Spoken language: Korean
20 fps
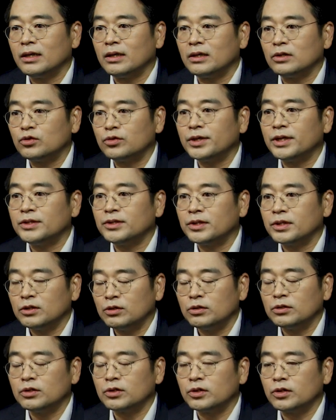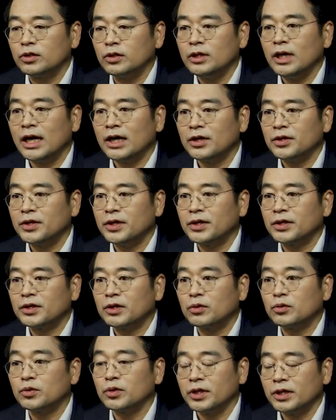어, 추가적인 수술을 하게 되는
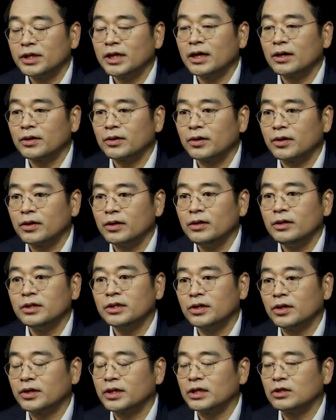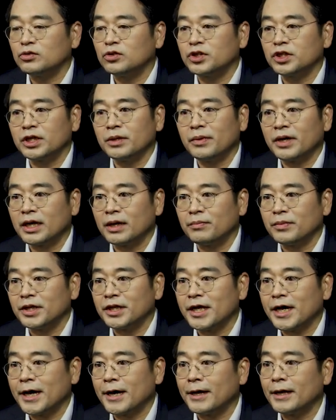경우도 있다는 걸 기억해 주시기
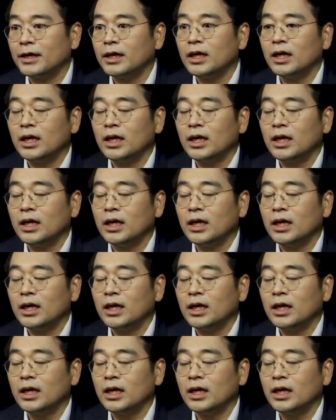바랍니다.